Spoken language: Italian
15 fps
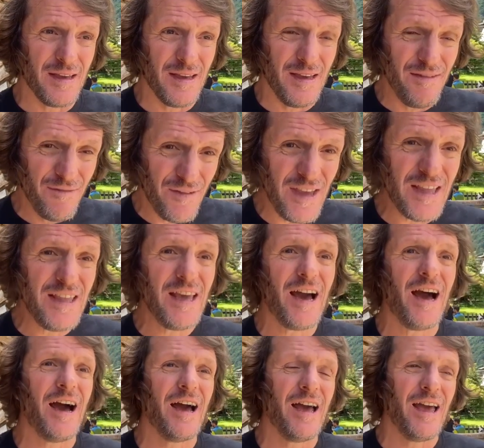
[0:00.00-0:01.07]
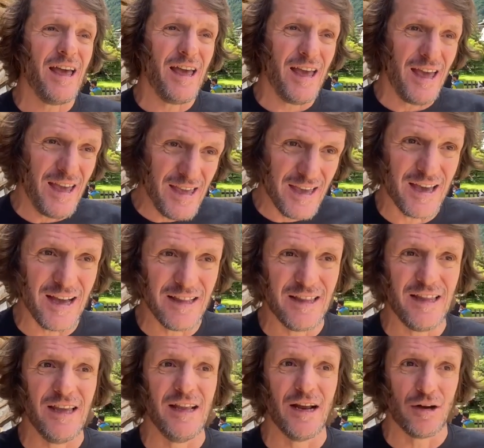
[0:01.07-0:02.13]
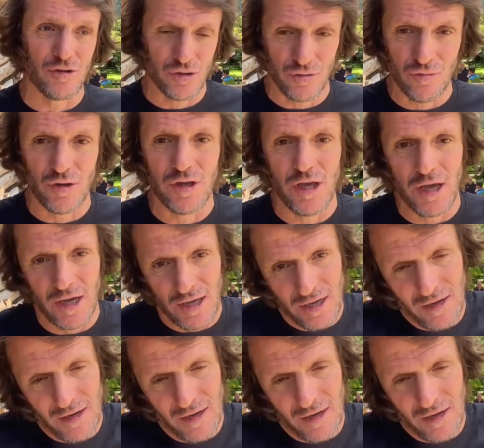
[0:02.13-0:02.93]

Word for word: in vigna e in cantina. Cosa vuol dire?